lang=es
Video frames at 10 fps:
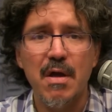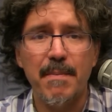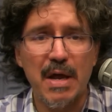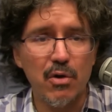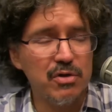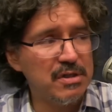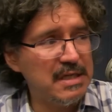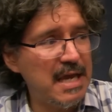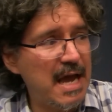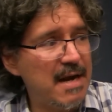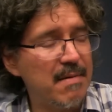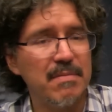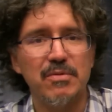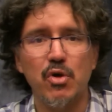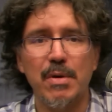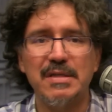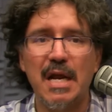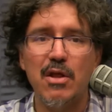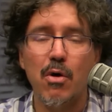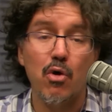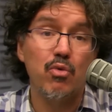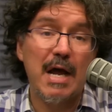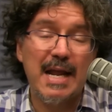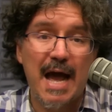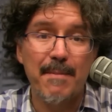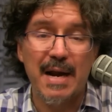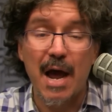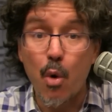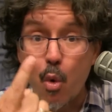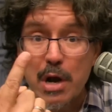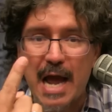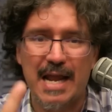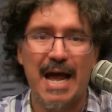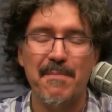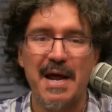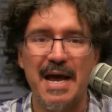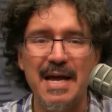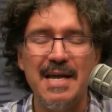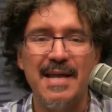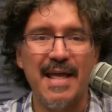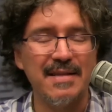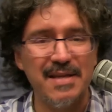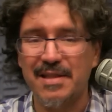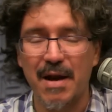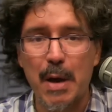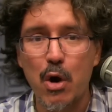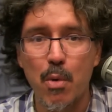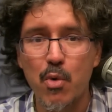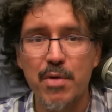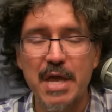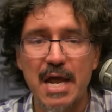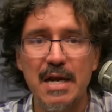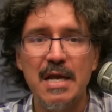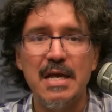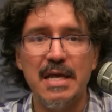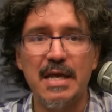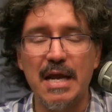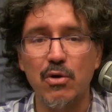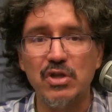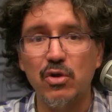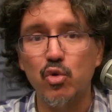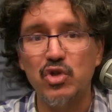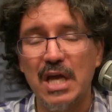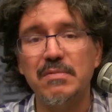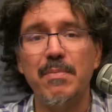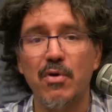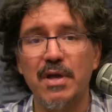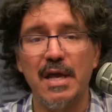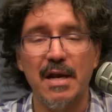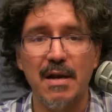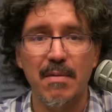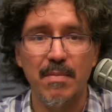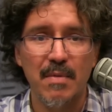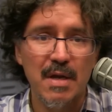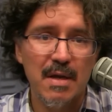pero sí han sobresalido con una cámara, una cámara que hace el trabajo muy bien y que nos entusiasma porque el